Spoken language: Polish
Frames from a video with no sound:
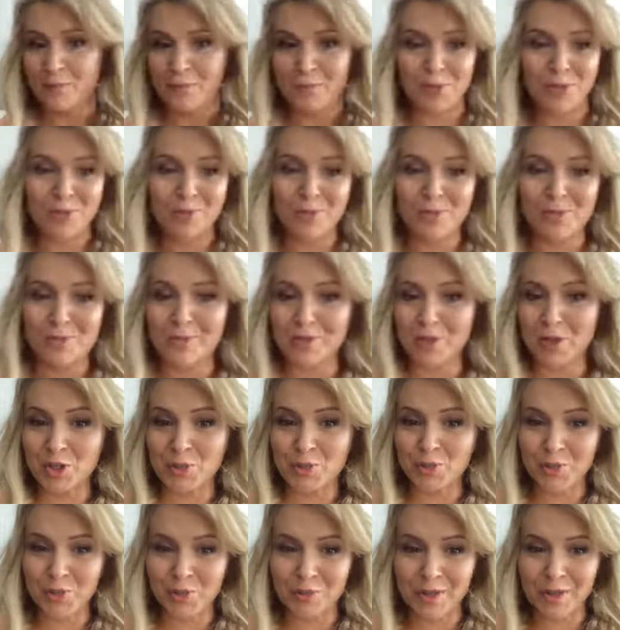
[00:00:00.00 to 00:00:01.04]
Potem
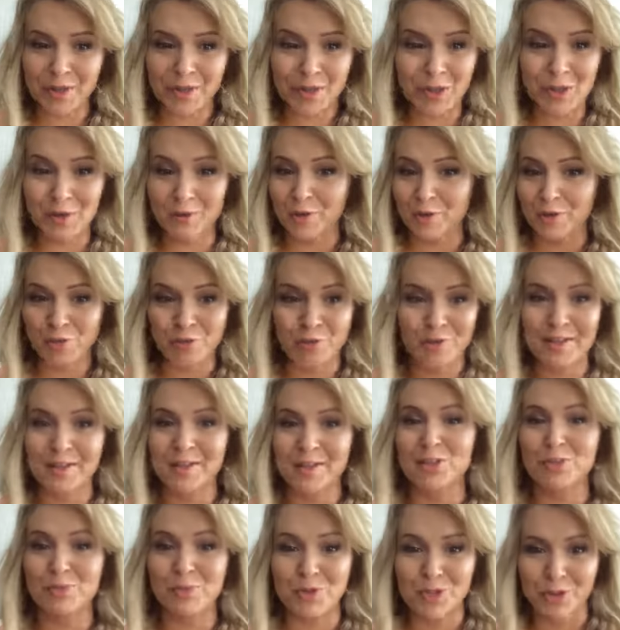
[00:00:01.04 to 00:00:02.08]
rozmawialiśmy o tym, jak kierować
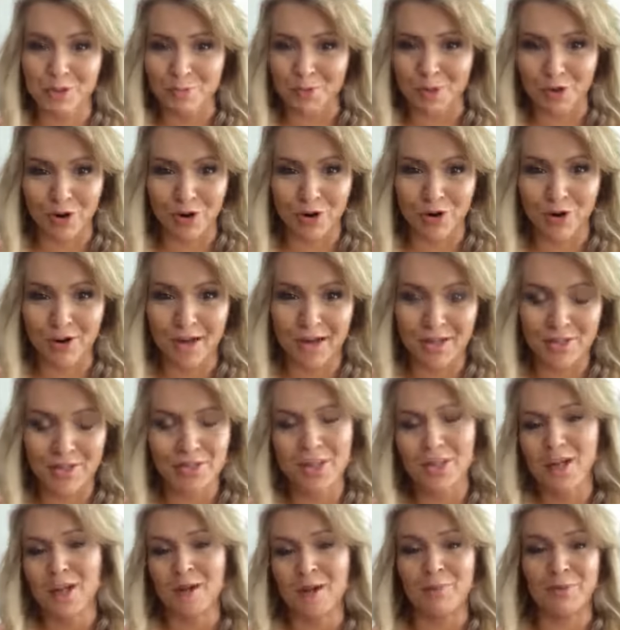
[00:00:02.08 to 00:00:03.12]
uwagę, żeby siebie kochać.
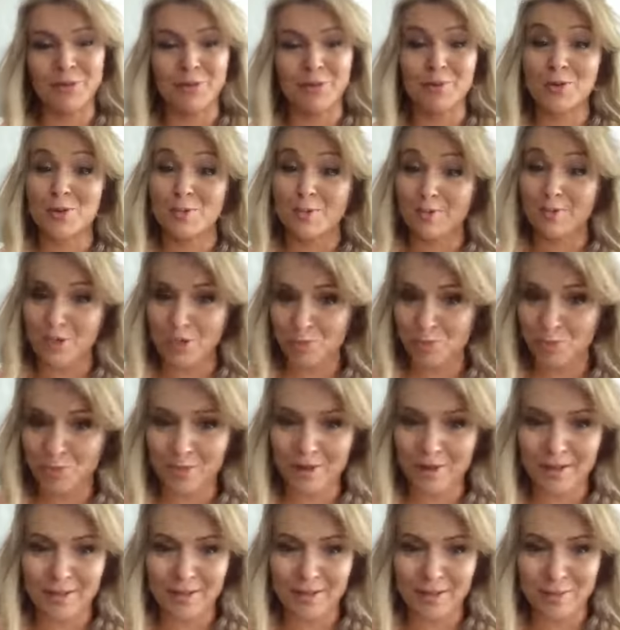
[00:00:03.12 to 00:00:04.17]
Potem rozmawialiśmy
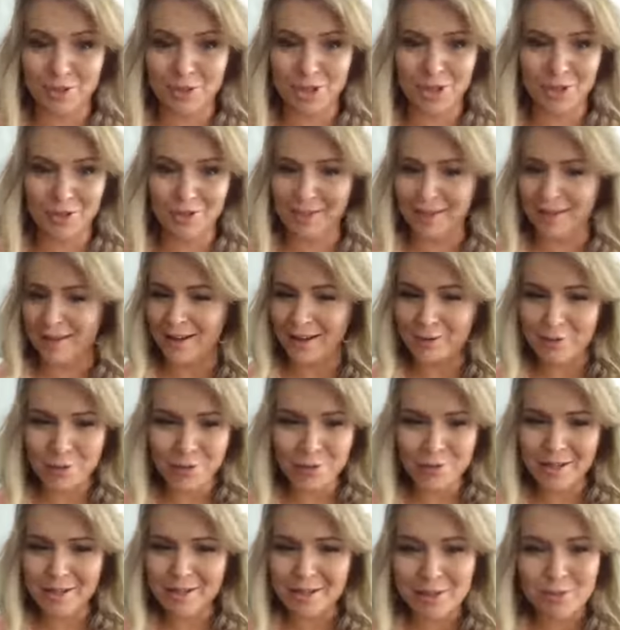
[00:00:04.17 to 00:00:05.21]
uwagę na przekonania, a w
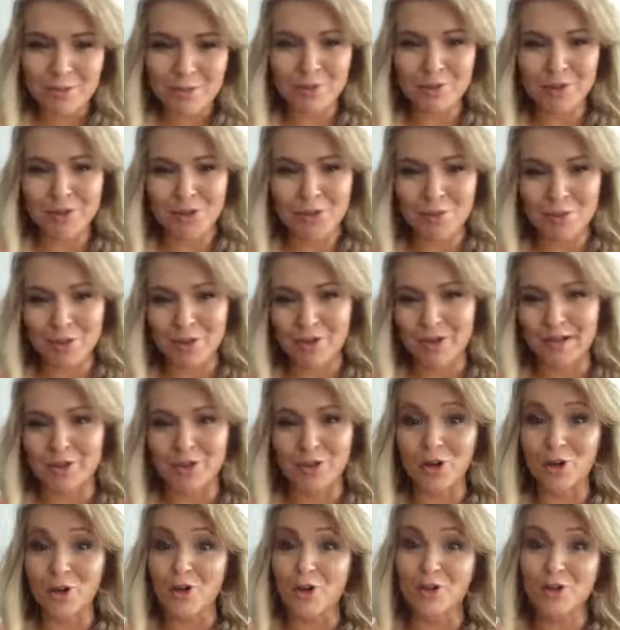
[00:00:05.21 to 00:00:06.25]
ogóle nie mówiliśmy,
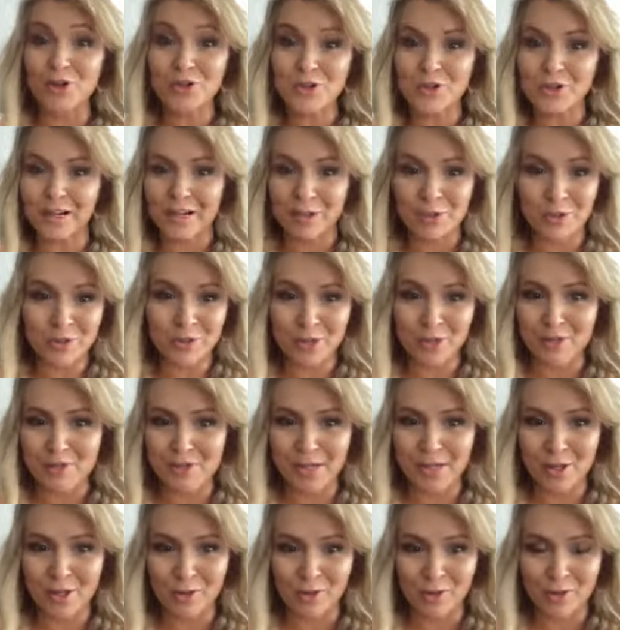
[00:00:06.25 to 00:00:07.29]
kochani, o osiąganiu tego
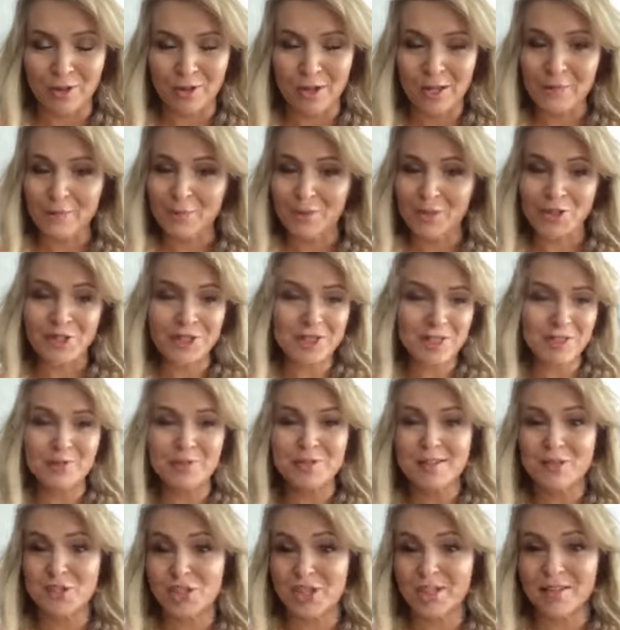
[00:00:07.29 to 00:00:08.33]
celu. Gdzie te
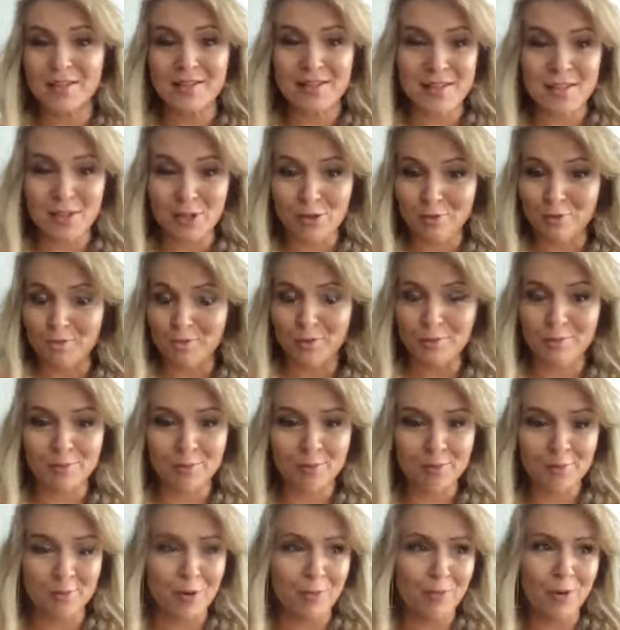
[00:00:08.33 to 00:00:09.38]
wyznaczanie celów
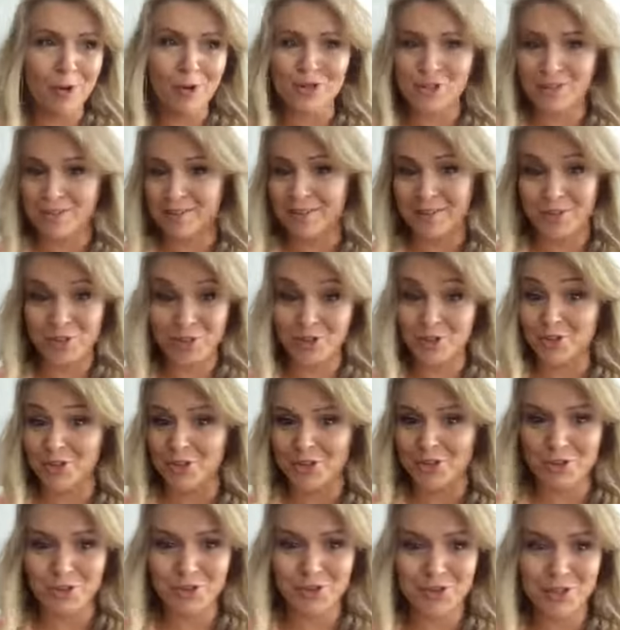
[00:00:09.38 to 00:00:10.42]
pobocznych, gdzie
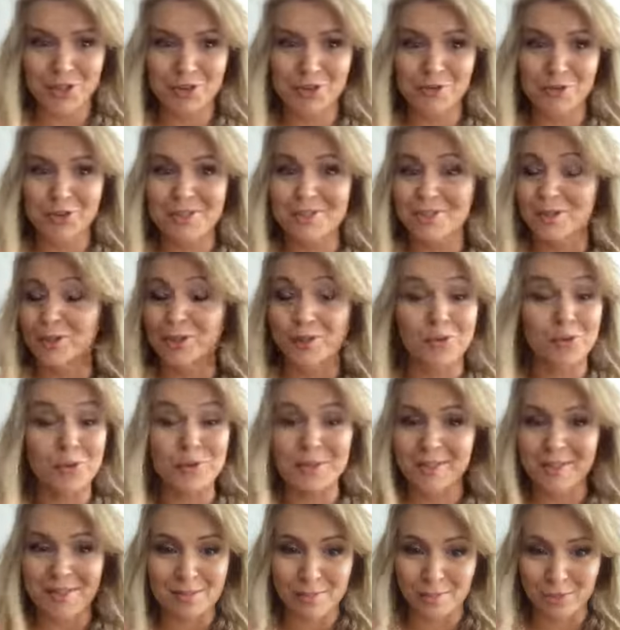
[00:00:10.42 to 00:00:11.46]
się to dzieje, to wszystko, to w
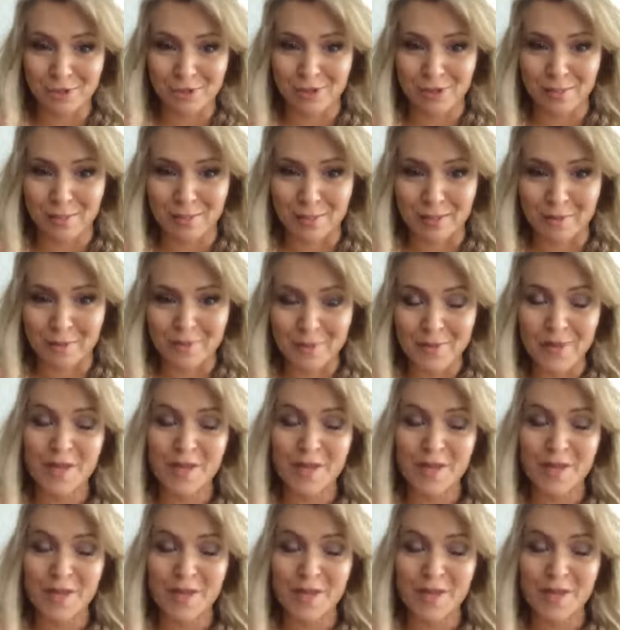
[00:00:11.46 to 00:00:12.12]
ogóle nie jest potrzebne.